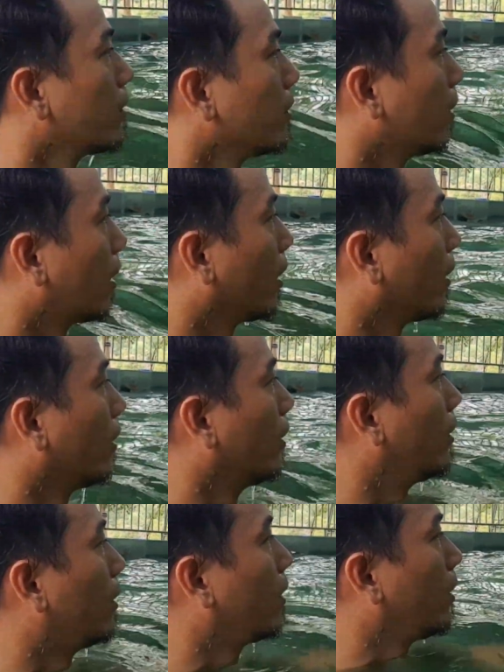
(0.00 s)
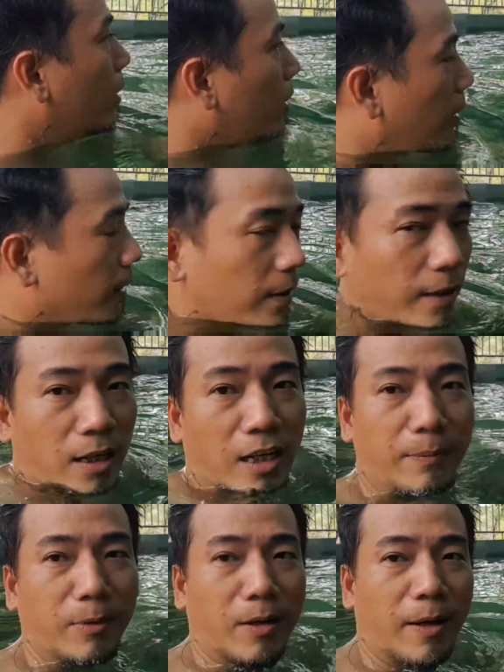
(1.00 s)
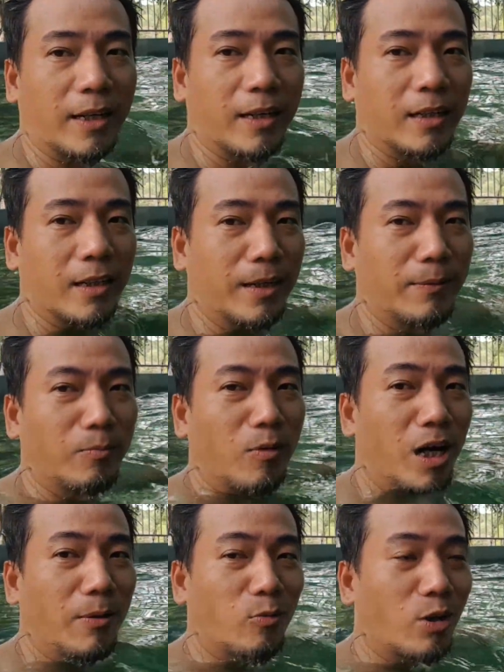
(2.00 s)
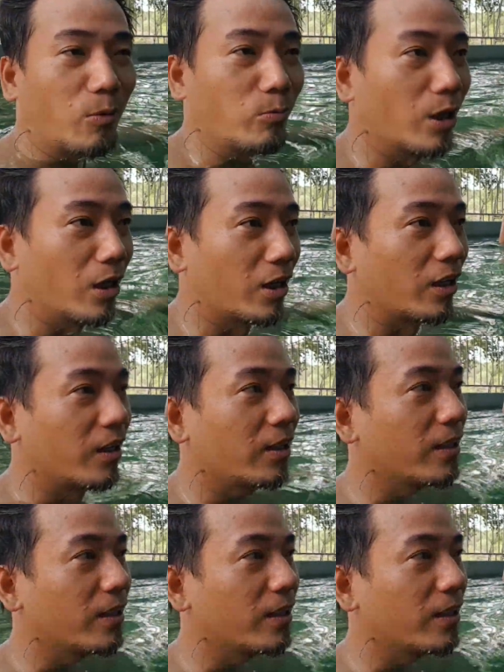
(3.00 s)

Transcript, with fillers: Dạ. Rất là êm luôn các bạn. Để mình bơi một vòng nha.